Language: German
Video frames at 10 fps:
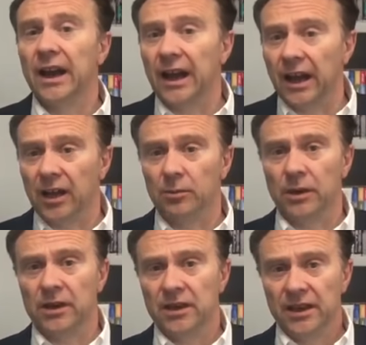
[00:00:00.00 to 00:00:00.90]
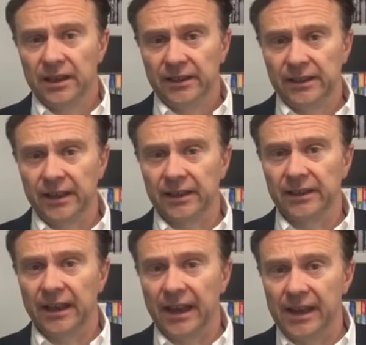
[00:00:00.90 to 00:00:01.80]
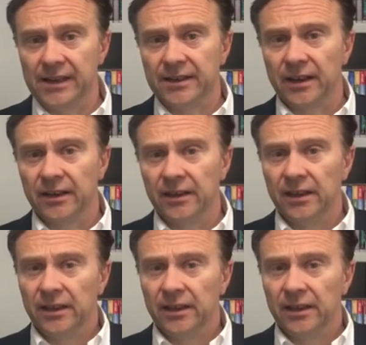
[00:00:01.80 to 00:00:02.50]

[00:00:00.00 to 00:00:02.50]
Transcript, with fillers: aber deren Eltern